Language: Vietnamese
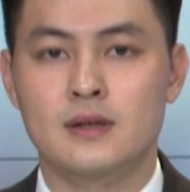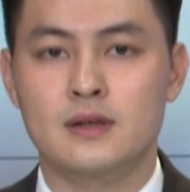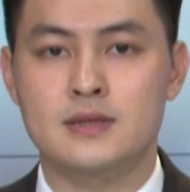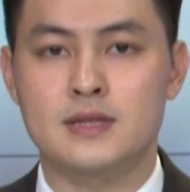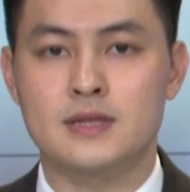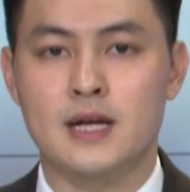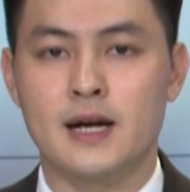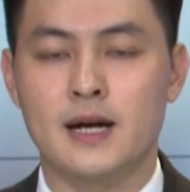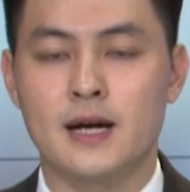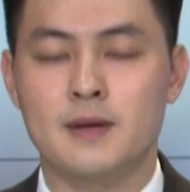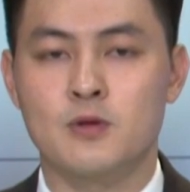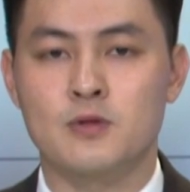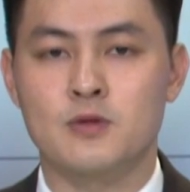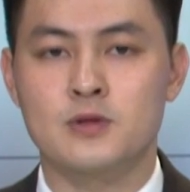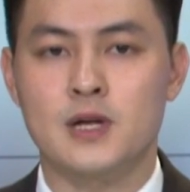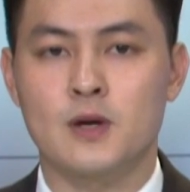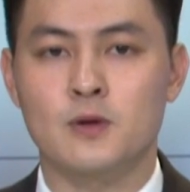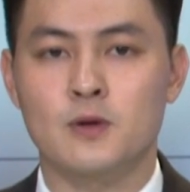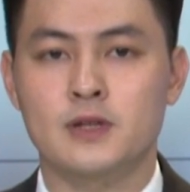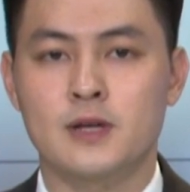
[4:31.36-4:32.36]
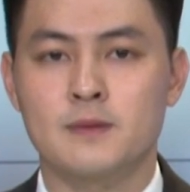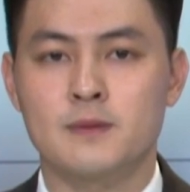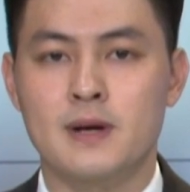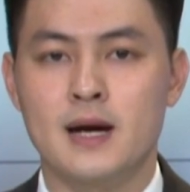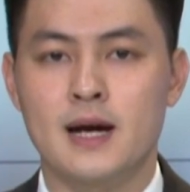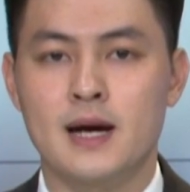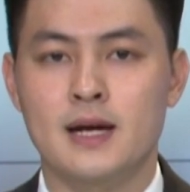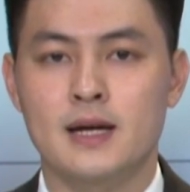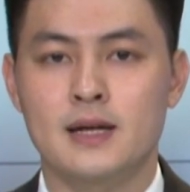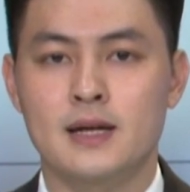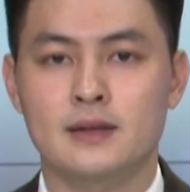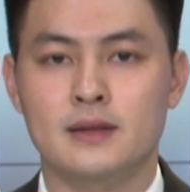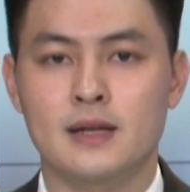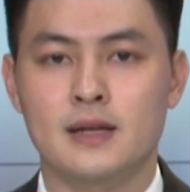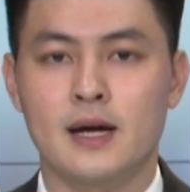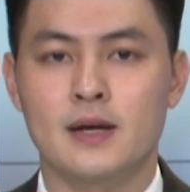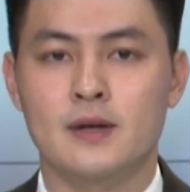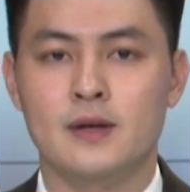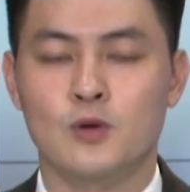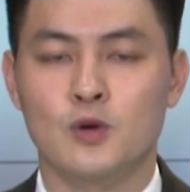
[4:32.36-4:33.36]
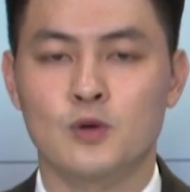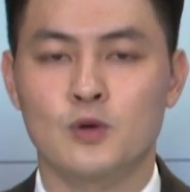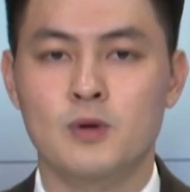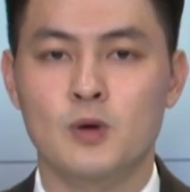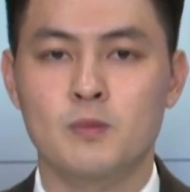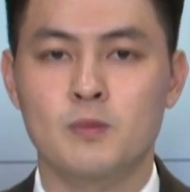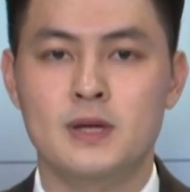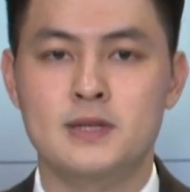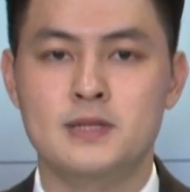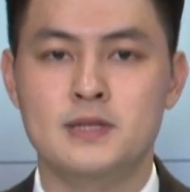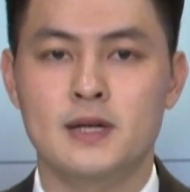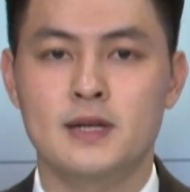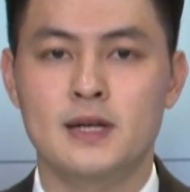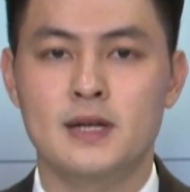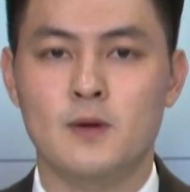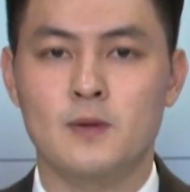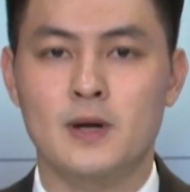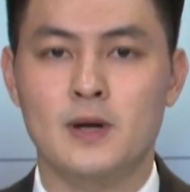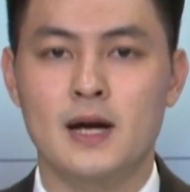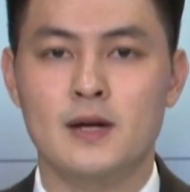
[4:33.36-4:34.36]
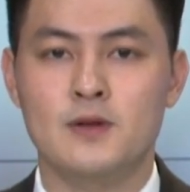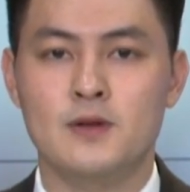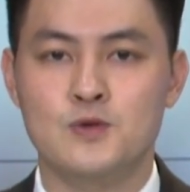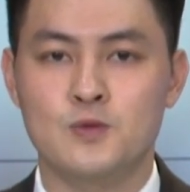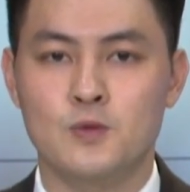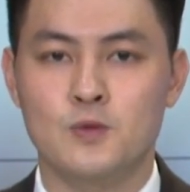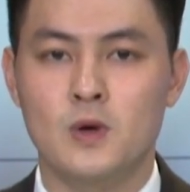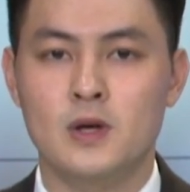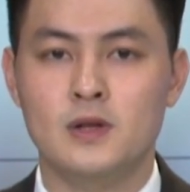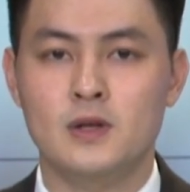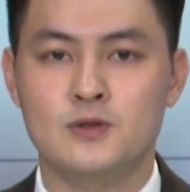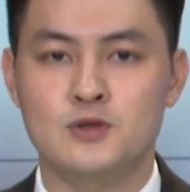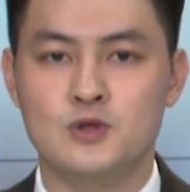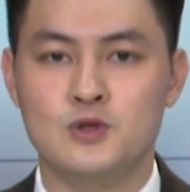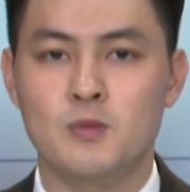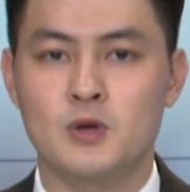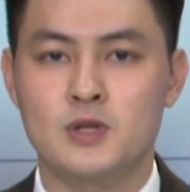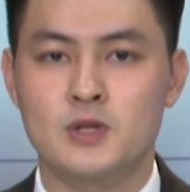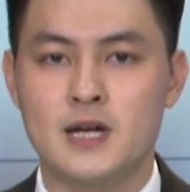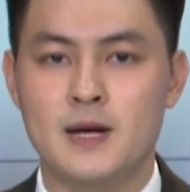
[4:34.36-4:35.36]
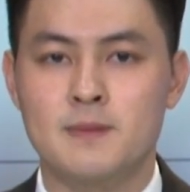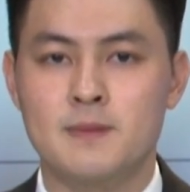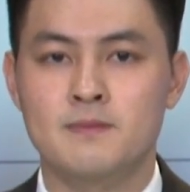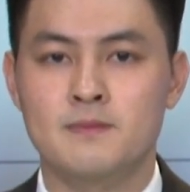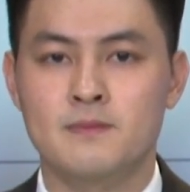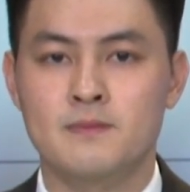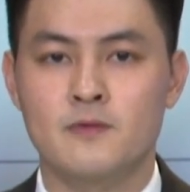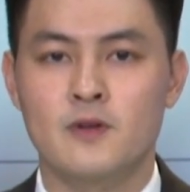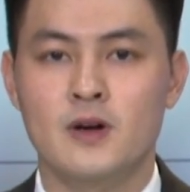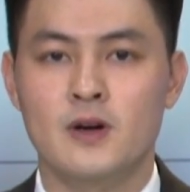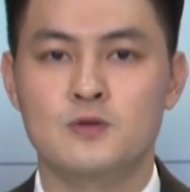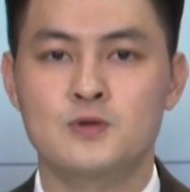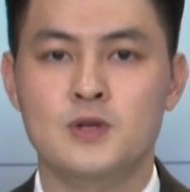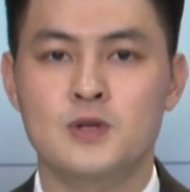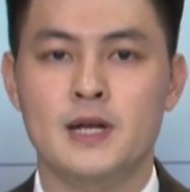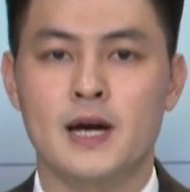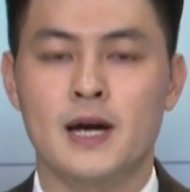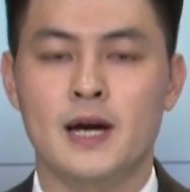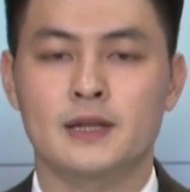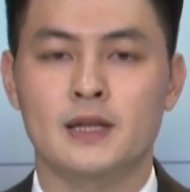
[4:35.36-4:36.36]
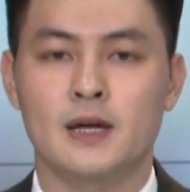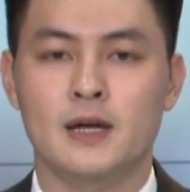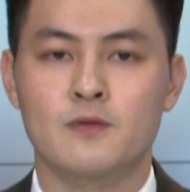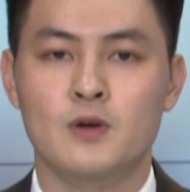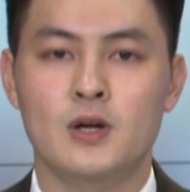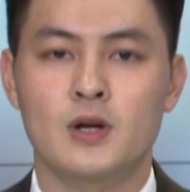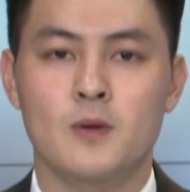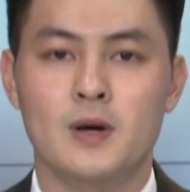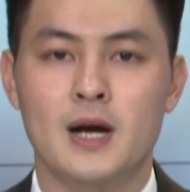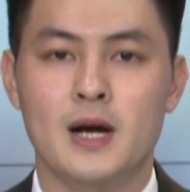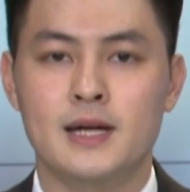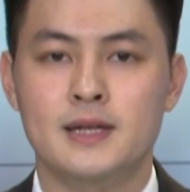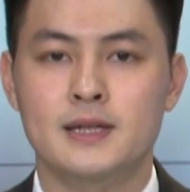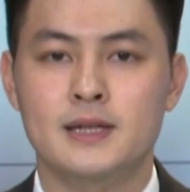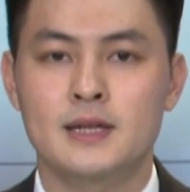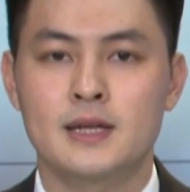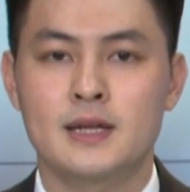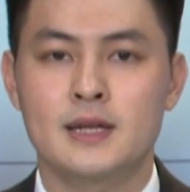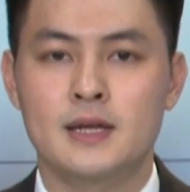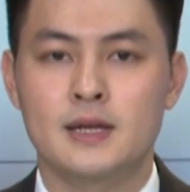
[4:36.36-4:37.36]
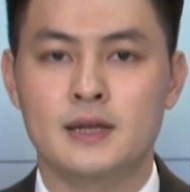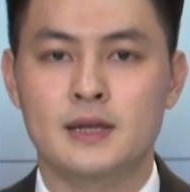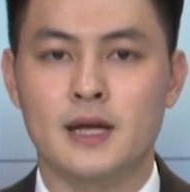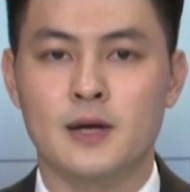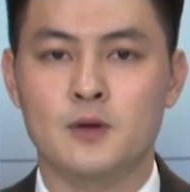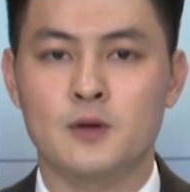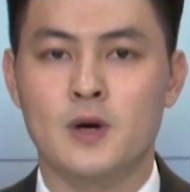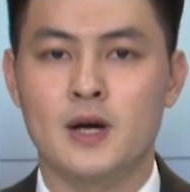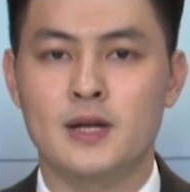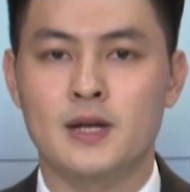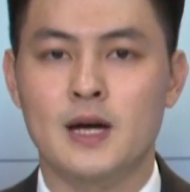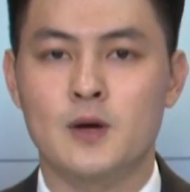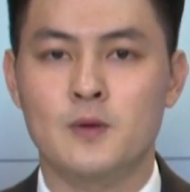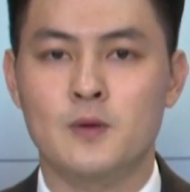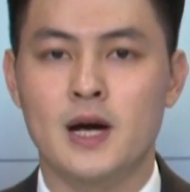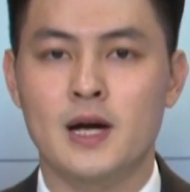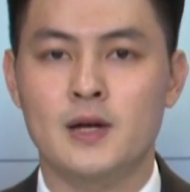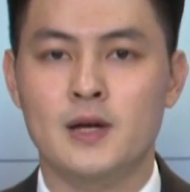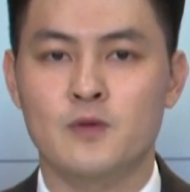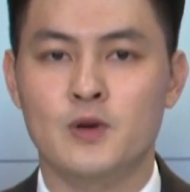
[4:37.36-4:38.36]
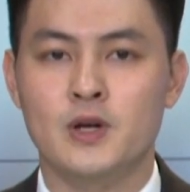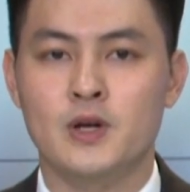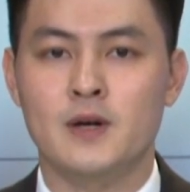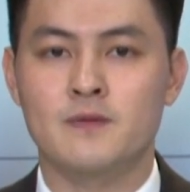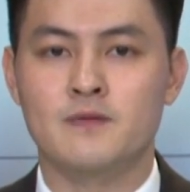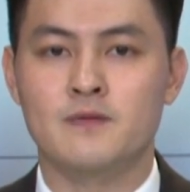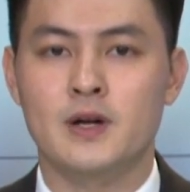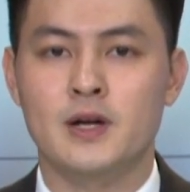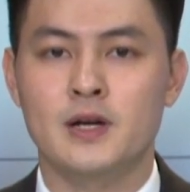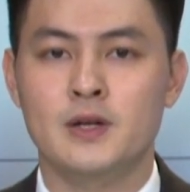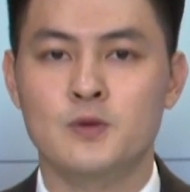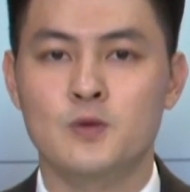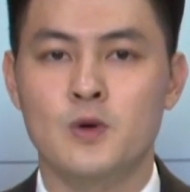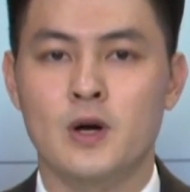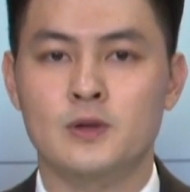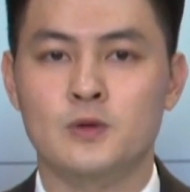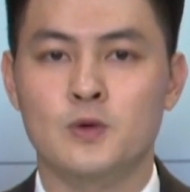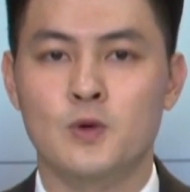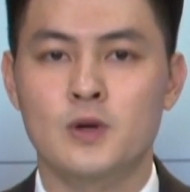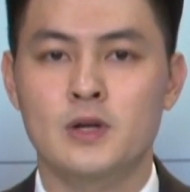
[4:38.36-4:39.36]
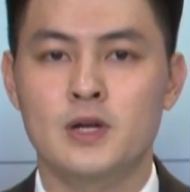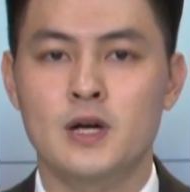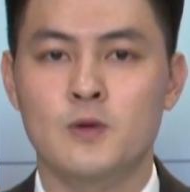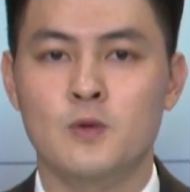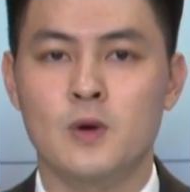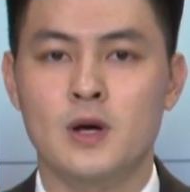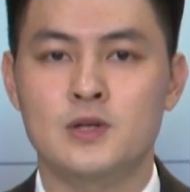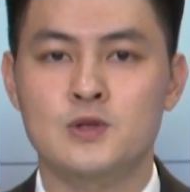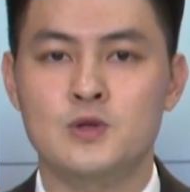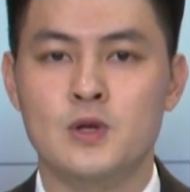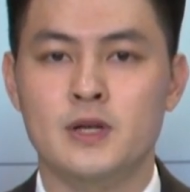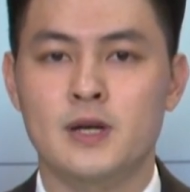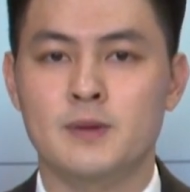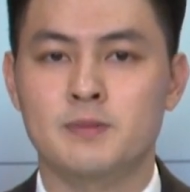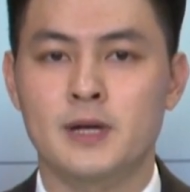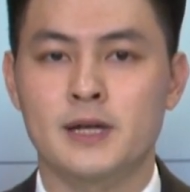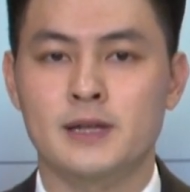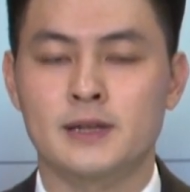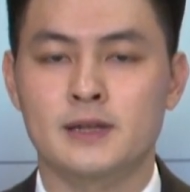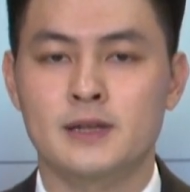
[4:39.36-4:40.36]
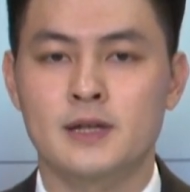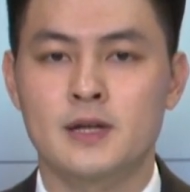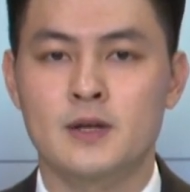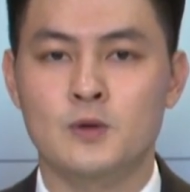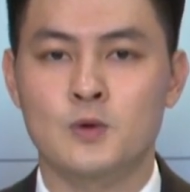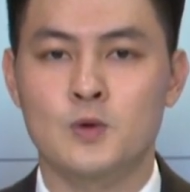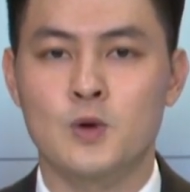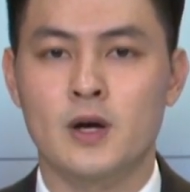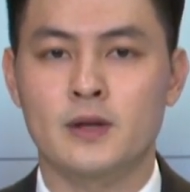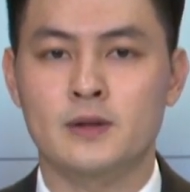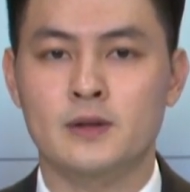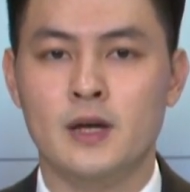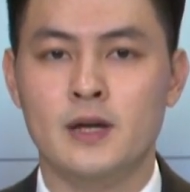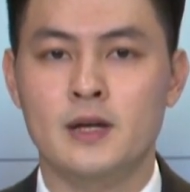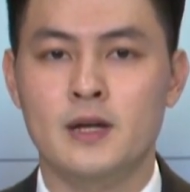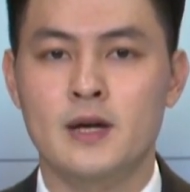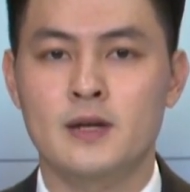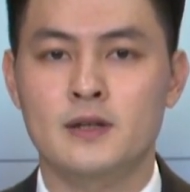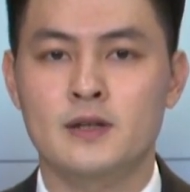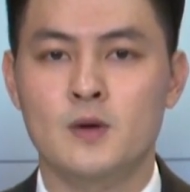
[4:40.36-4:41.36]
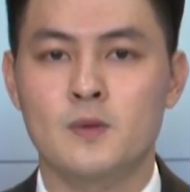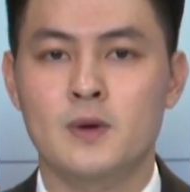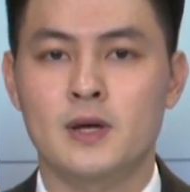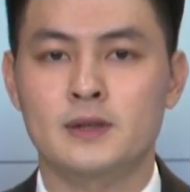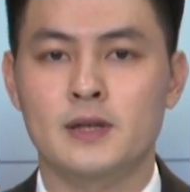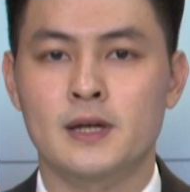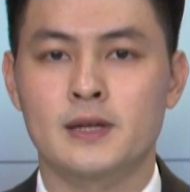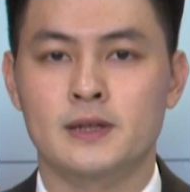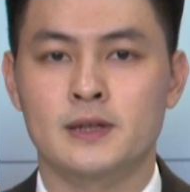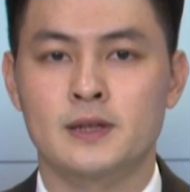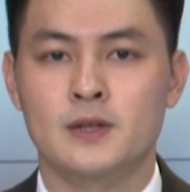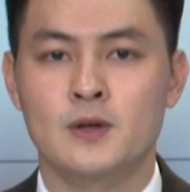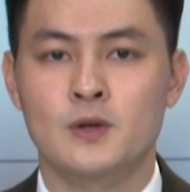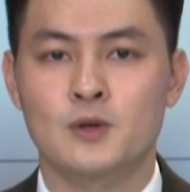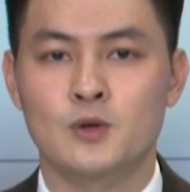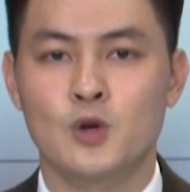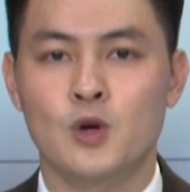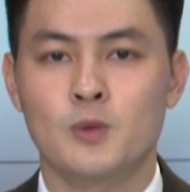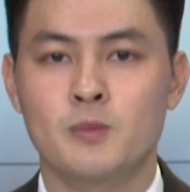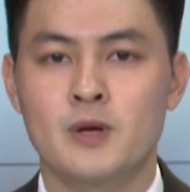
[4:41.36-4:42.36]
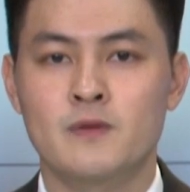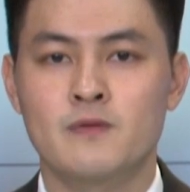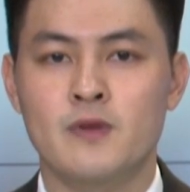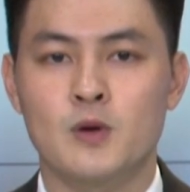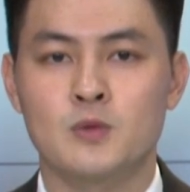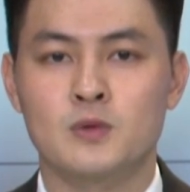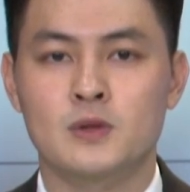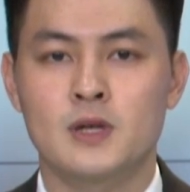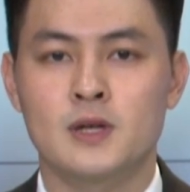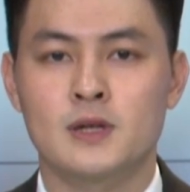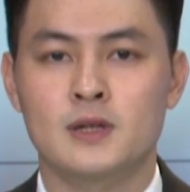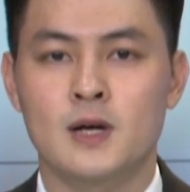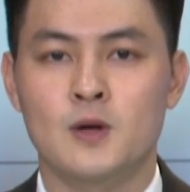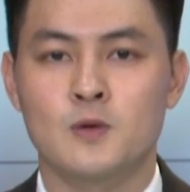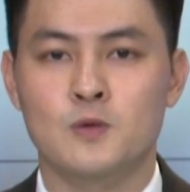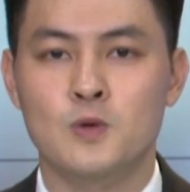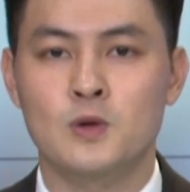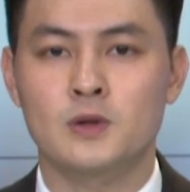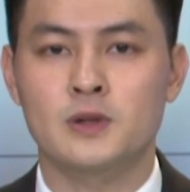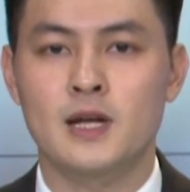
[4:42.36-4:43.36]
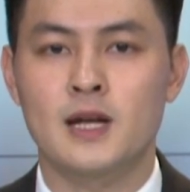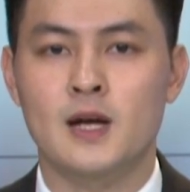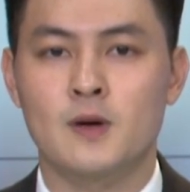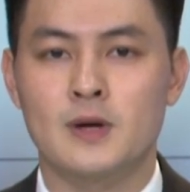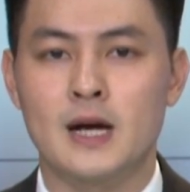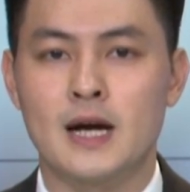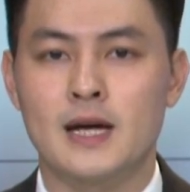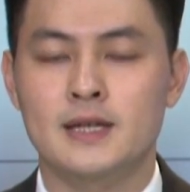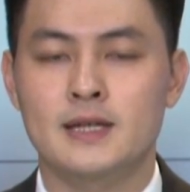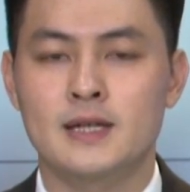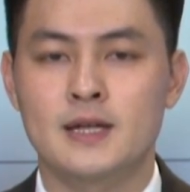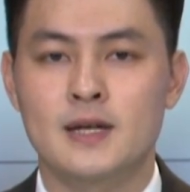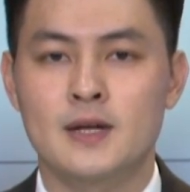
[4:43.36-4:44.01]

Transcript: Sáng ngày 6 tháng 3, tại cột mốc biên giới Lào Cai, Trung Quốc, số 100, phường Duyên Hải, thành phố Lào Cai, Thành đoàn Lào Cai phối hợp với đoàn khối cơ quan doanh nghiệp tỉnh Đoàn Thanh niên Công an tỉnh, đồn biên phòng cửa khẩu quốc tế Lào Cai